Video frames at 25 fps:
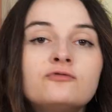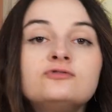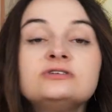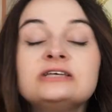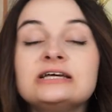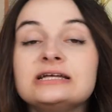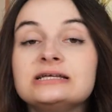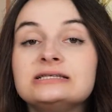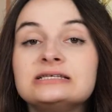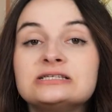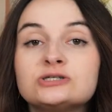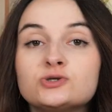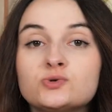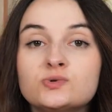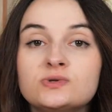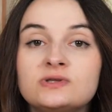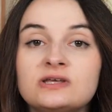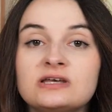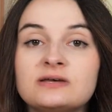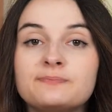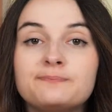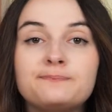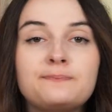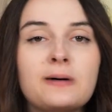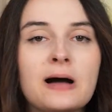Vous allez
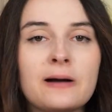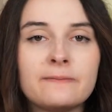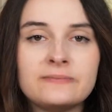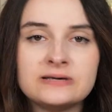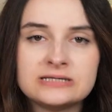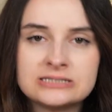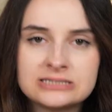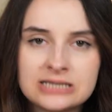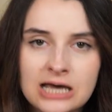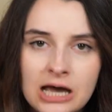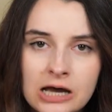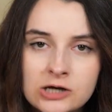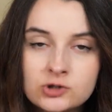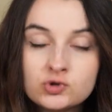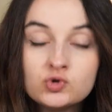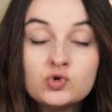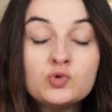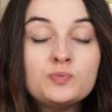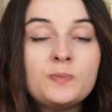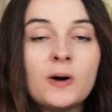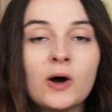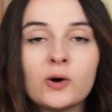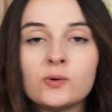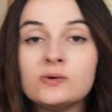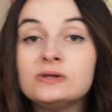discuter par message
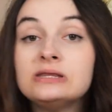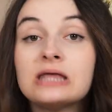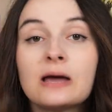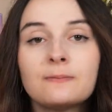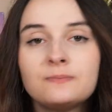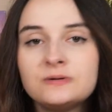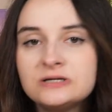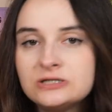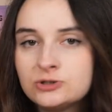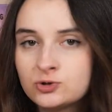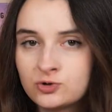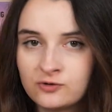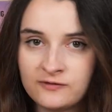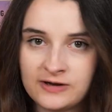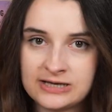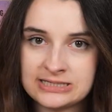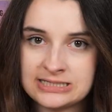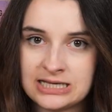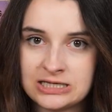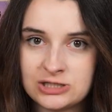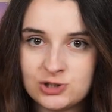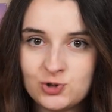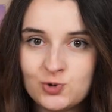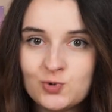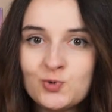ou par une appli de
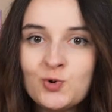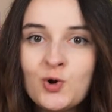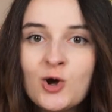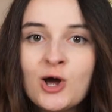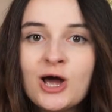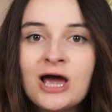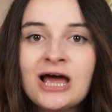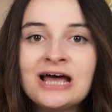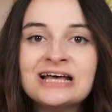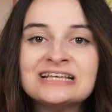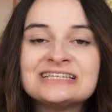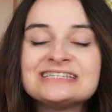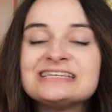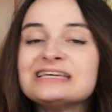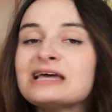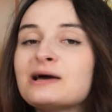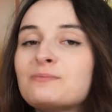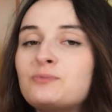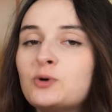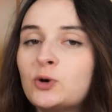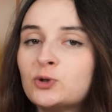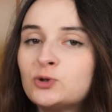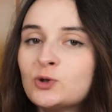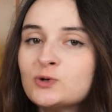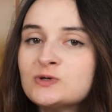conversation. Ce qui est
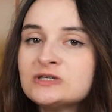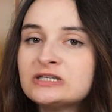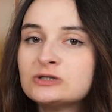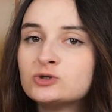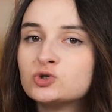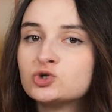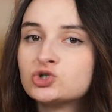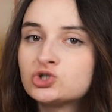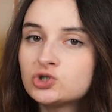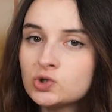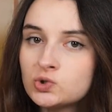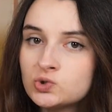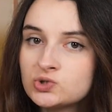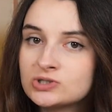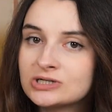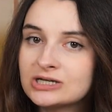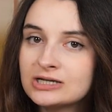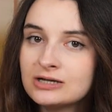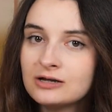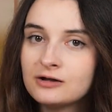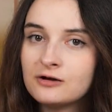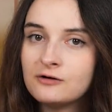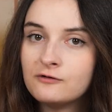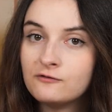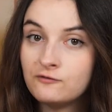important, c'est de
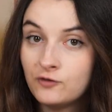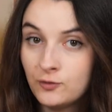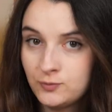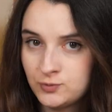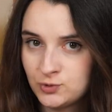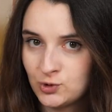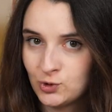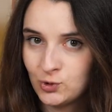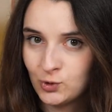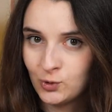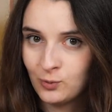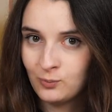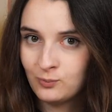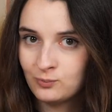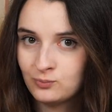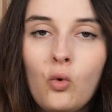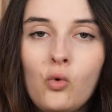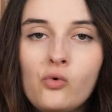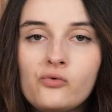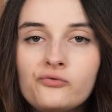changer vos pseudos.